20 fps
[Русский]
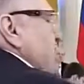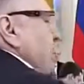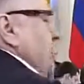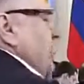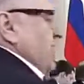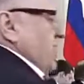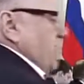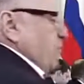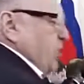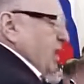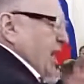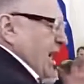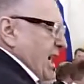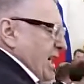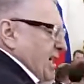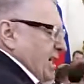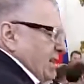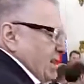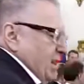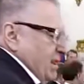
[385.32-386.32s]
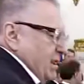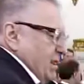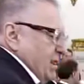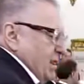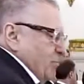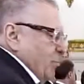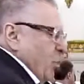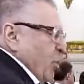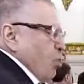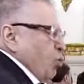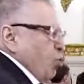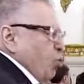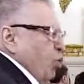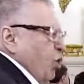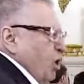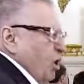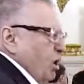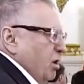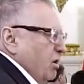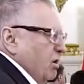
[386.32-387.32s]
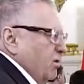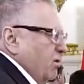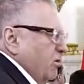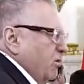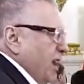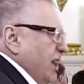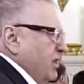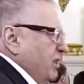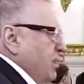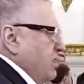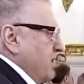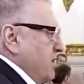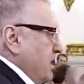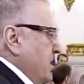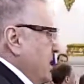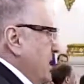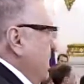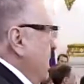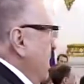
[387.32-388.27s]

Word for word: Поэтому я, мой укор в адрес